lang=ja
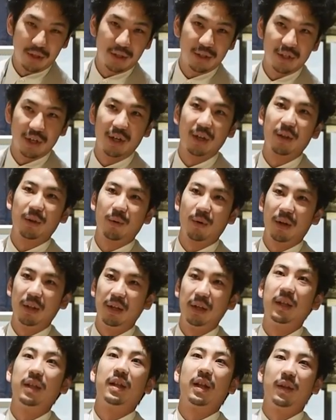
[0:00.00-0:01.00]
いジャケットが
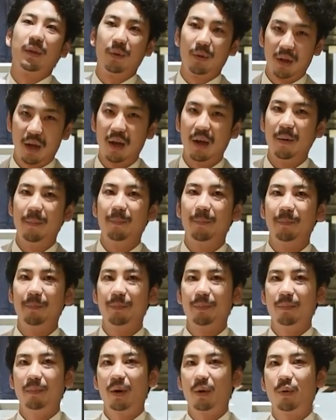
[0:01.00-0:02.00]
出てたので
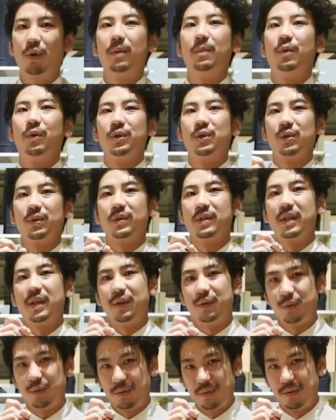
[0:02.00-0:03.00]
まあ、これもちょっと
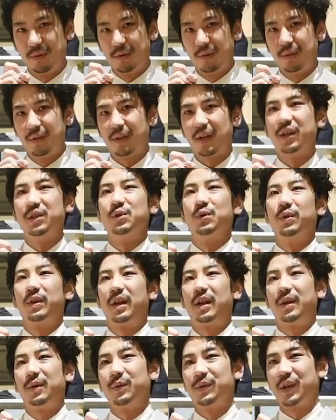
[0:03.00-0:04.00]
セール対象
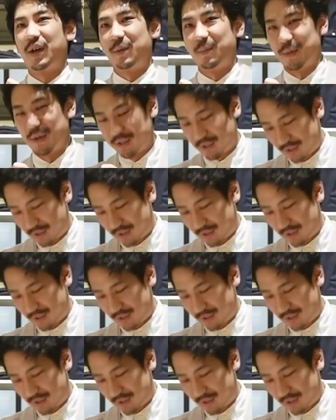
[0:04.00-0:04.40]
でございま